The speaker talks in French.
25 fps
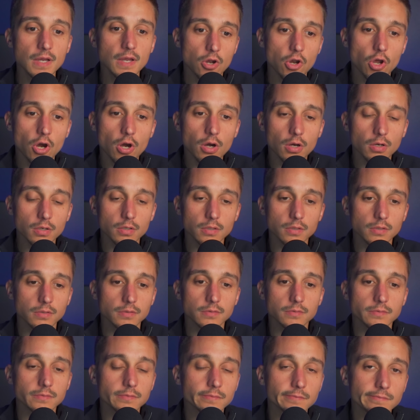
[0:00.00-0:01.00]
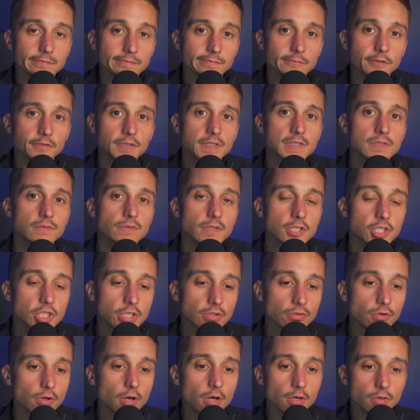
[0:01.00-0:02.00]
L'or, euh, en fait, on achète
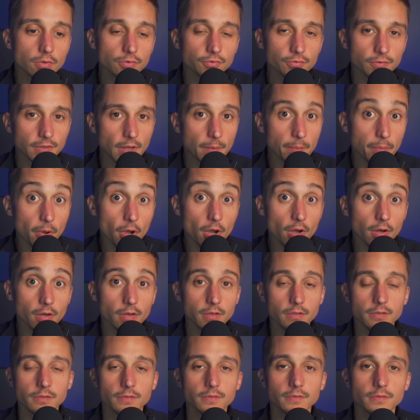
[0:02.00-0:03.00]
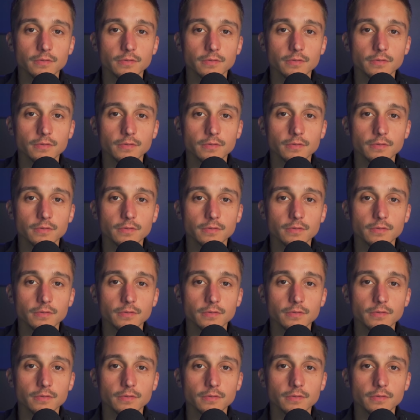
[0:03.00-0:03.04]
de l'or quand on a peur, hein,